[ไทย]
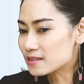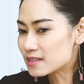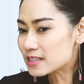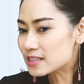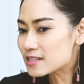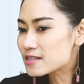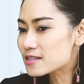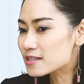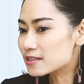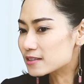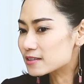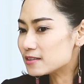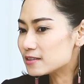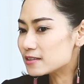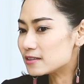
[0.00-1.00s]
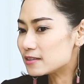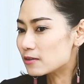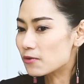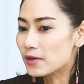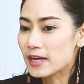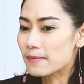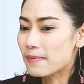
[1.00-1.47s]
สิ่งที่จะเกิดขึ้นคือ
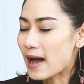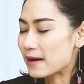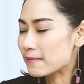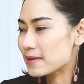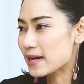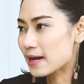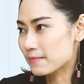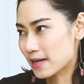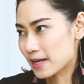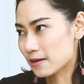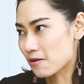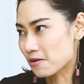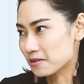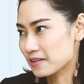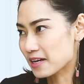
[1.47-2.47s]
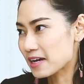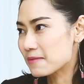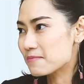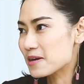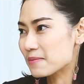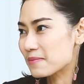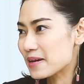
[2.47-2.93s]
โอเคพรรคไม่ทำเองหรอกนักการ
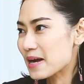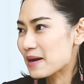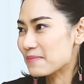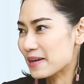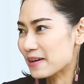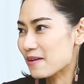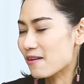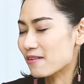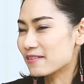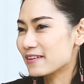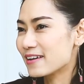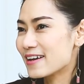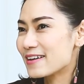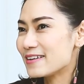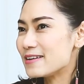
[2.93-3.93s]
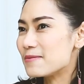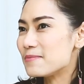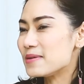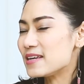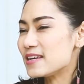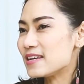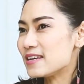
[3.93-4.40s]
เมืองไม่ทำเองหรอกเดี๋ยว
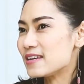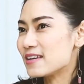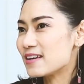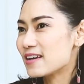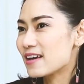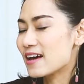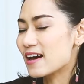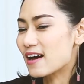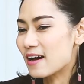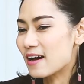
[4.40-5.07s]
มีมี